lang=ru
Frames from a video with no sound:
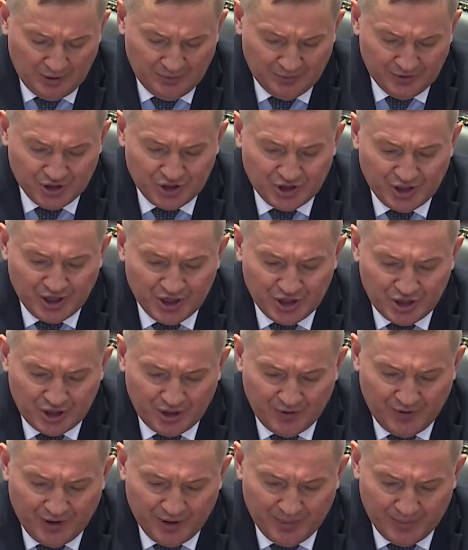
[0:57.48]
В
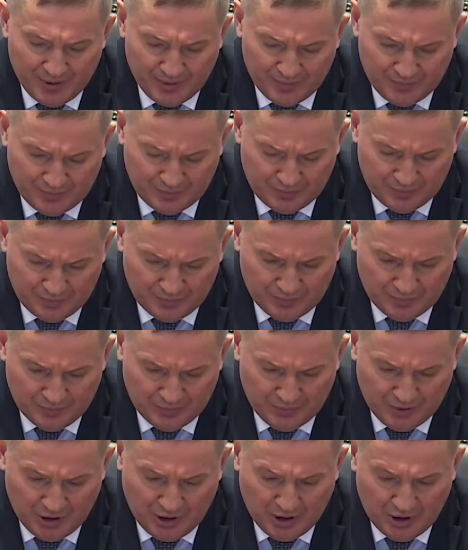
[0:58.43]
настоящее время –
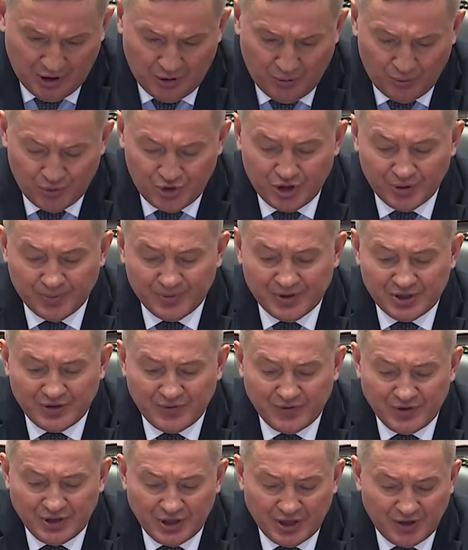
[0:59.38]
учебные
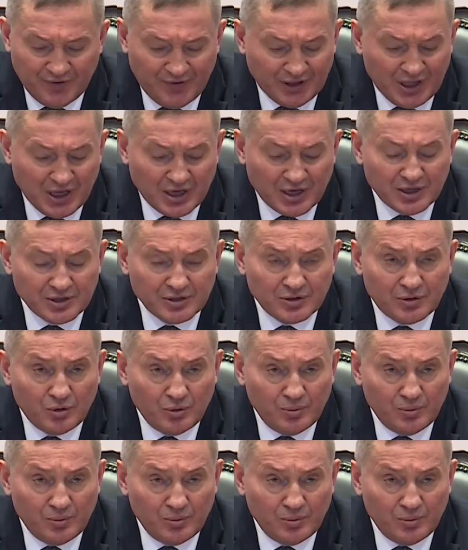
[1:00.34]
заведения Волгоградской